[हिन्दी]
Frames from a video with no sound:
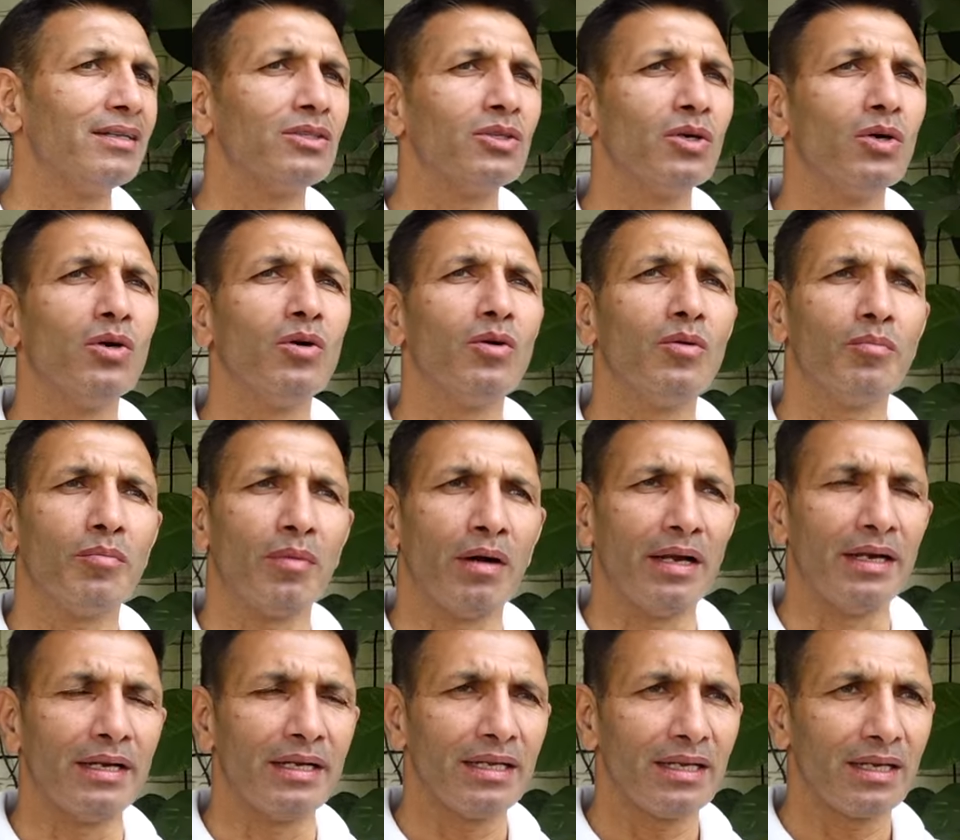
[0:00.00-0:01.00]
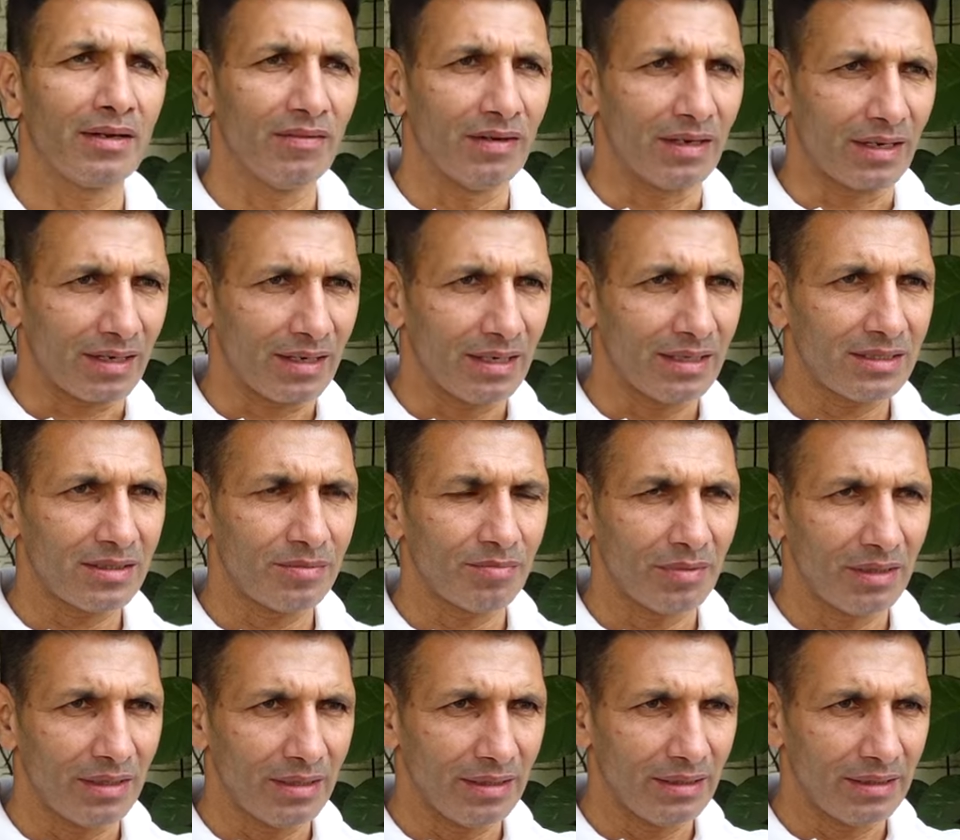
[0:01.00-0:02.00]
तो पार्टी के वर्कर्स
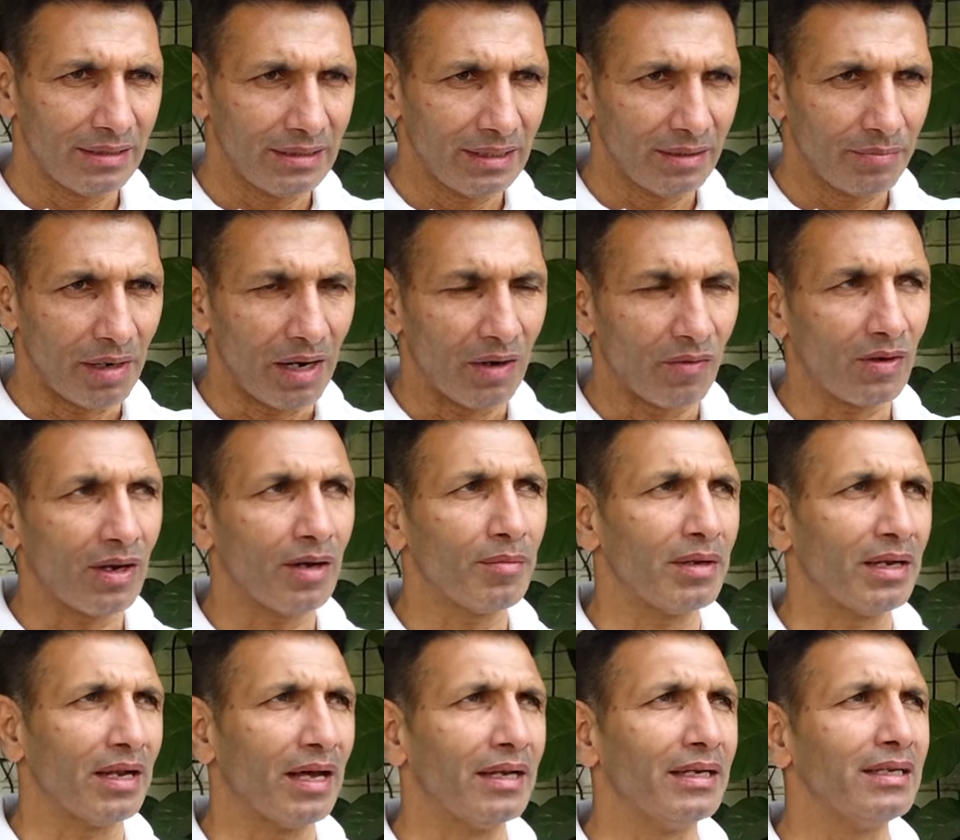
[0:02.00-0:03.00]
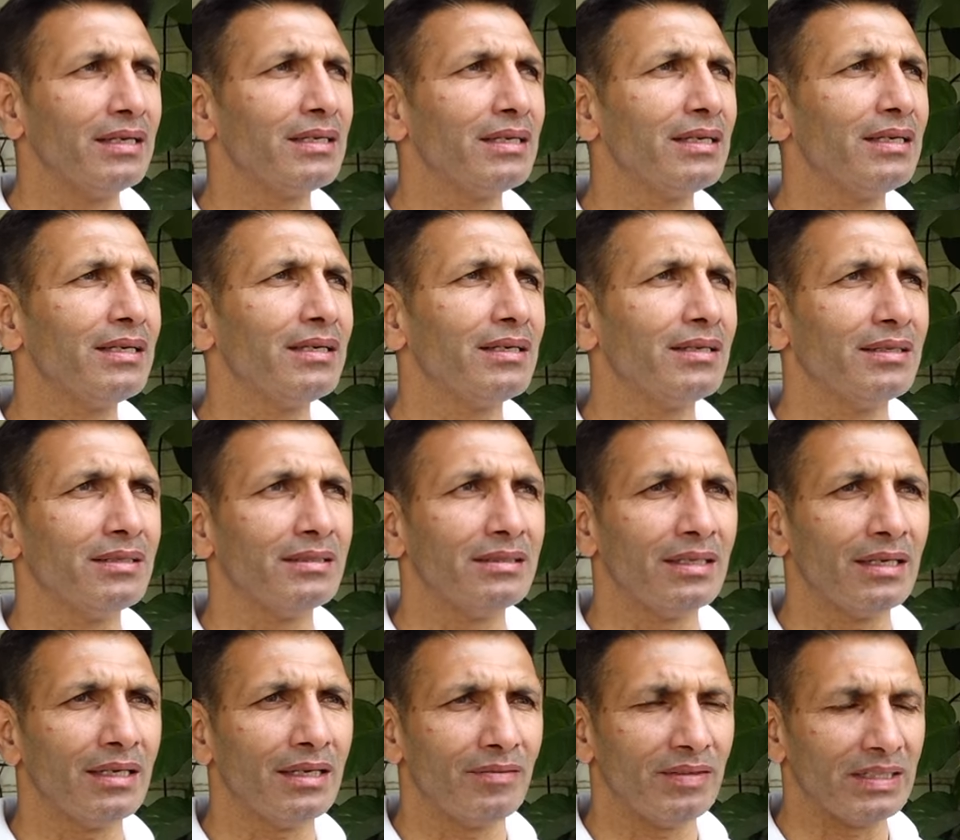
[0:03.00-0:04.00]
में ये भावना बनानी कि
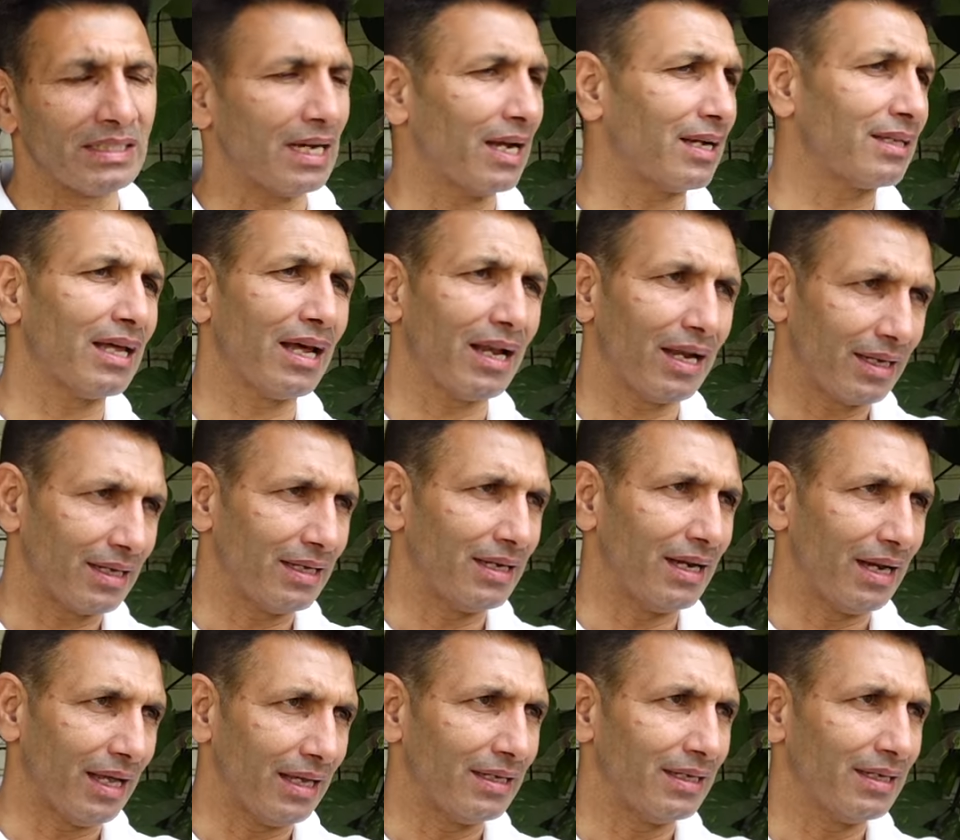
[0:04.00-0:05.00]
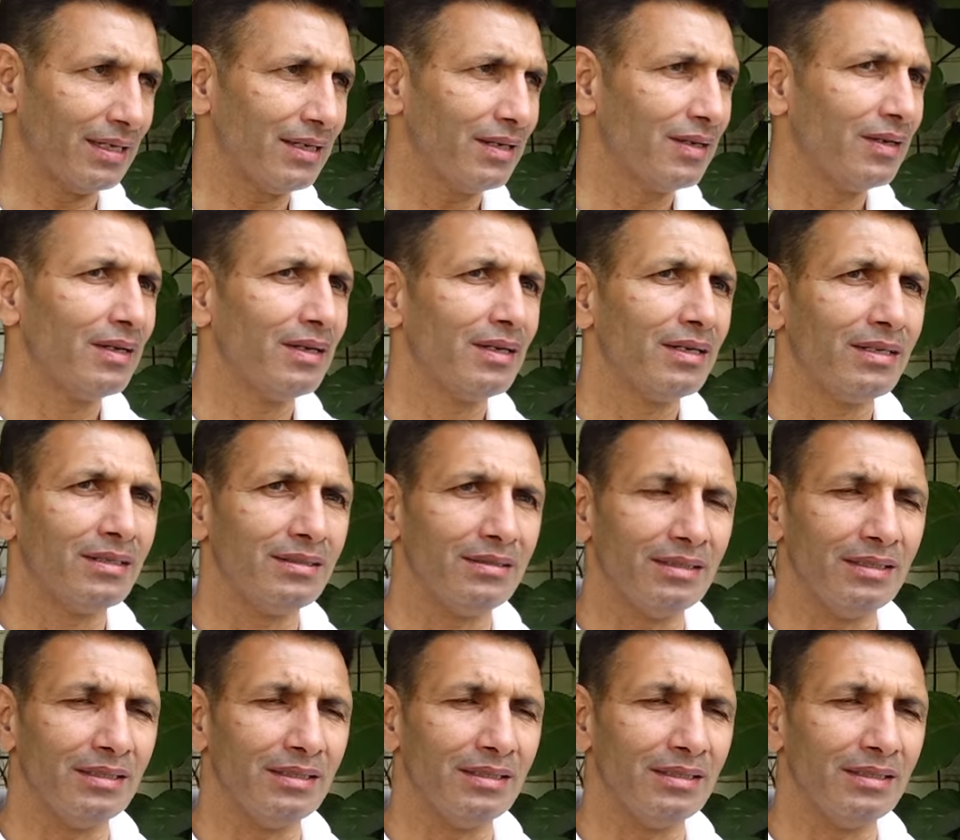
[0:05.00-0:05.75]
ये विचारधारा की लड़ाई है हम्म।